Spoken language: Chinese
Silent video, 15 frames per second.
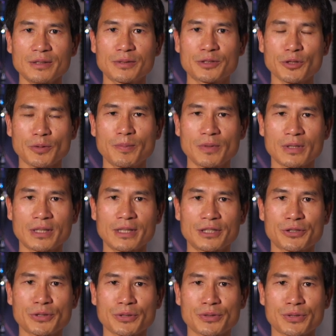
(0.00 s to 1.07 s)
就不可能
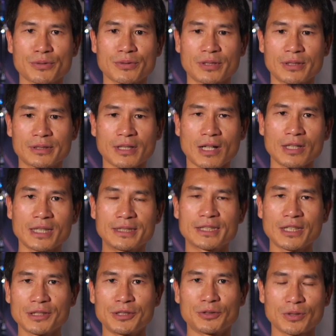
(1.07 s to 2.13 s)
就是说导演
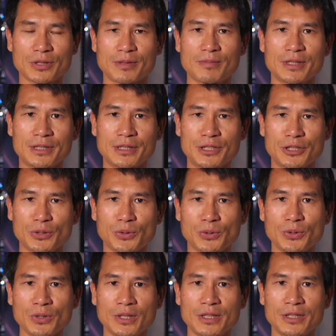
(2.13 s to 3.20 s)
叫你做什么你
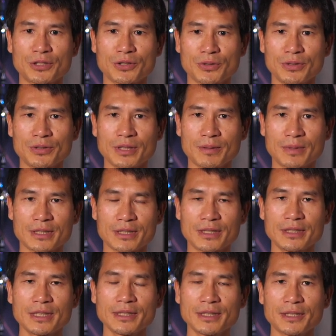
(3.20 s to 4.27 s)
就是那么
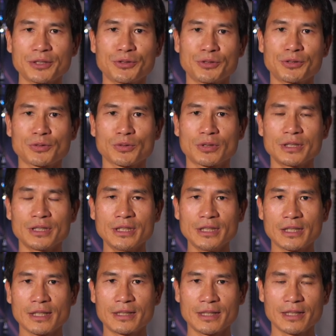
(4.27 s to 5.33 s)
生硬的去做，你
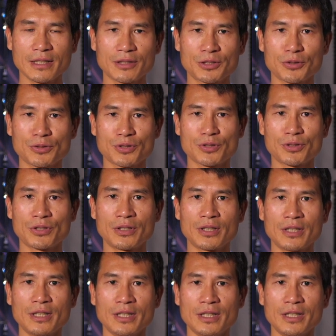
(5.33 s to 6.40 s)
肯定要就是，
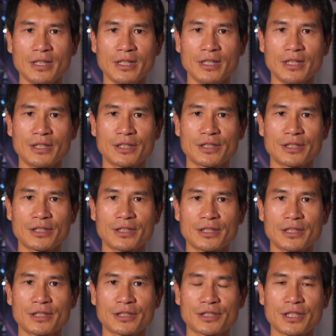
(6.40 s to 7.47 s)

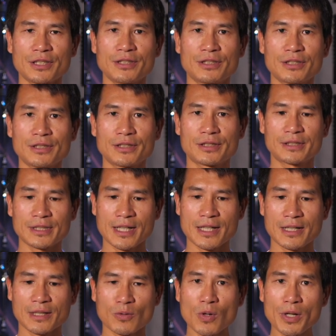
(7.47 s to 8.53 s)
甚至
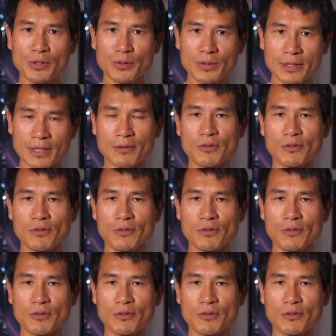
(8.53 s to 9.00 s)
在关于人